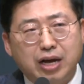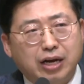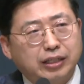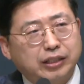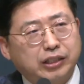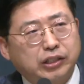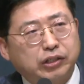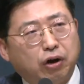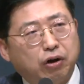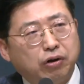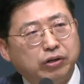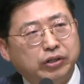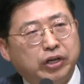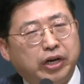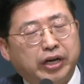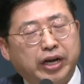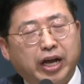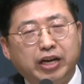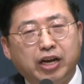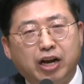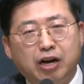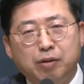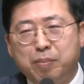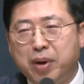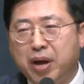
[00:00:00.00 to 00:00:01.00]

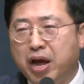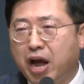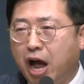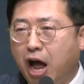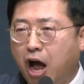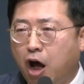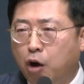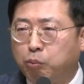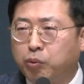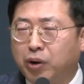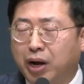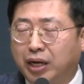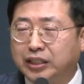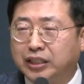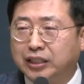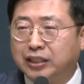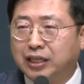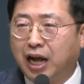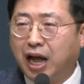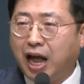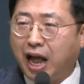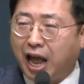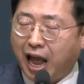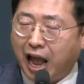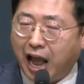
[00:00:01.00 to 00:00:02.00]
성령의 열매 아홉
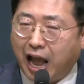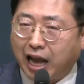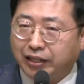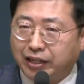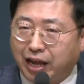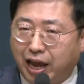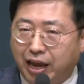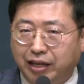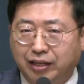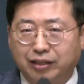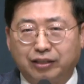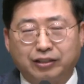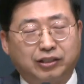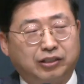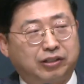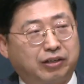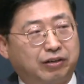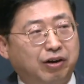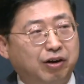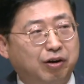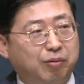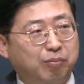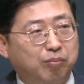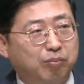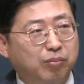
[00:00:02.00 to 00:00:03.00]
가지가 하나인
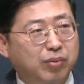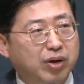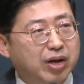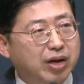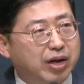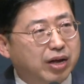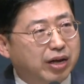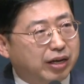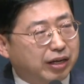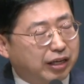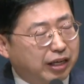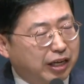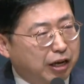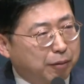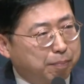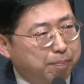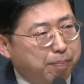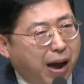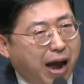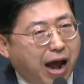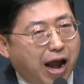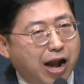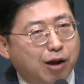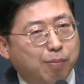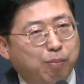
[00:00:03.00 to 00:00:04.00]
것처럼 이
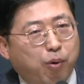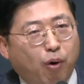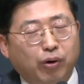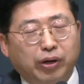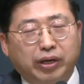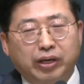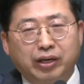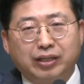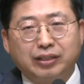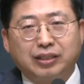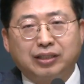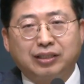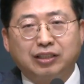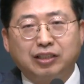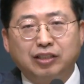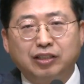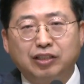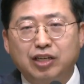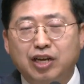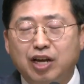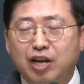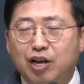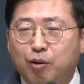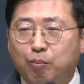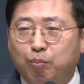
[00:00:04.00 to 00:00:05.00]
팔복 이것은
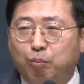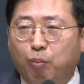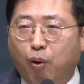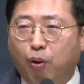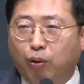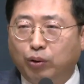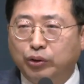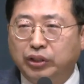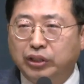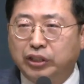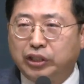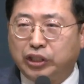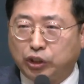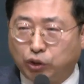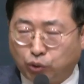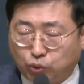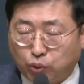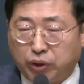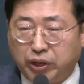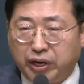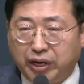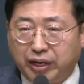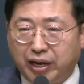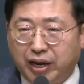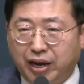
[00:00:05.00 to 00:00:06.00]
모든
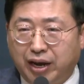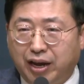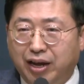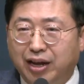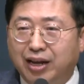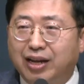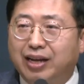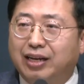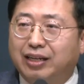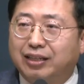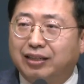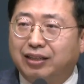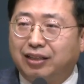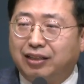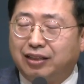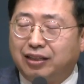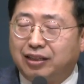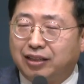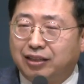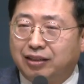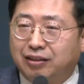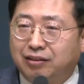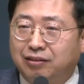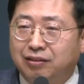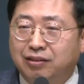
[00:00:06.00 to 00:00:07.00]
그리스도인에게
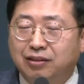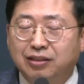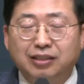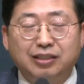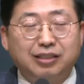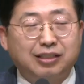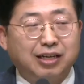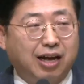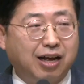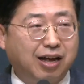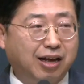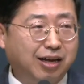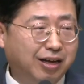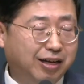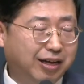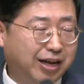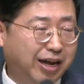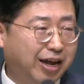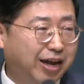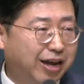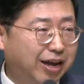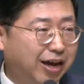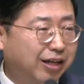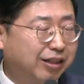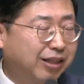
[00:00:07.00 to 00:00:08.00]

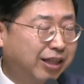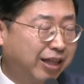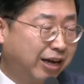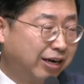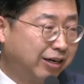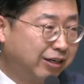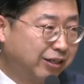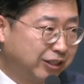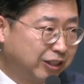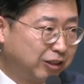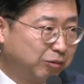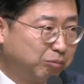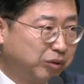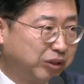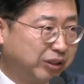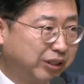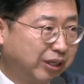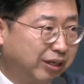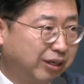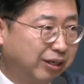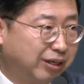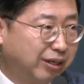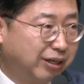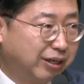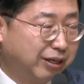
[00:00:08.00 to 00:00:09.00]
등장해야 되는
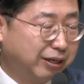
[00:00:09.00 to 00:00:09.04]
것입니다.